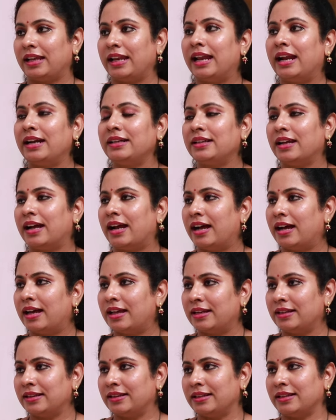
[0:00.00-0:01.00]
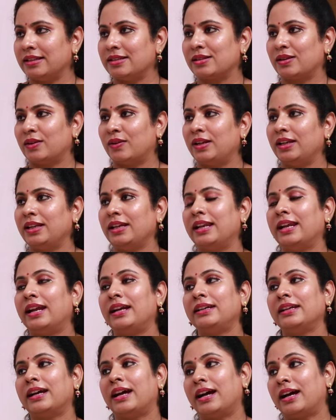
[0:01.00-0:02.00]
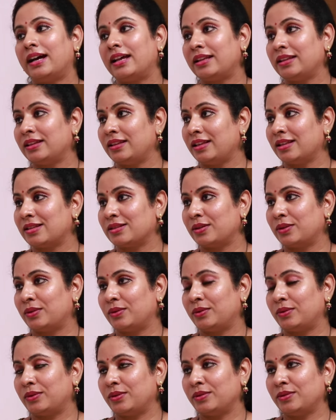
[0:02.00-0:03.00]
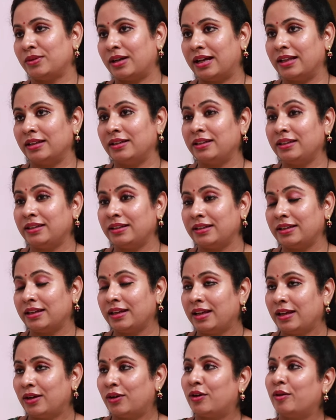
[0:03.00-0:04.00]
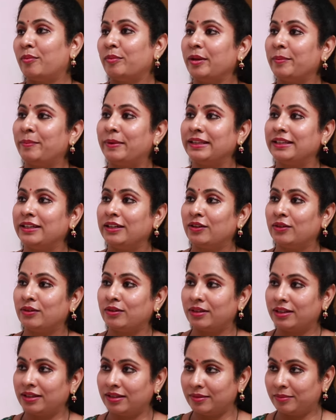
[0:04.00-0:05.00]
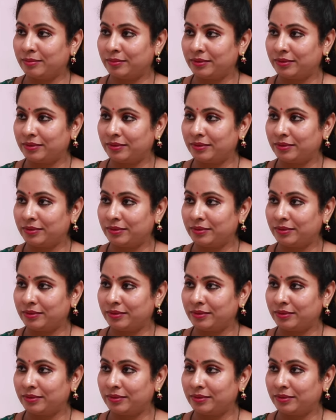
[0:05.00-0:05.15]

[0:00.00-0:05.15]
ఎలాంటి ఆహారం తీసుకోవాలి ఎలాంటి ఆహారం తీసుకోకూడదు అండ్ హోమియోపతిలో కూడా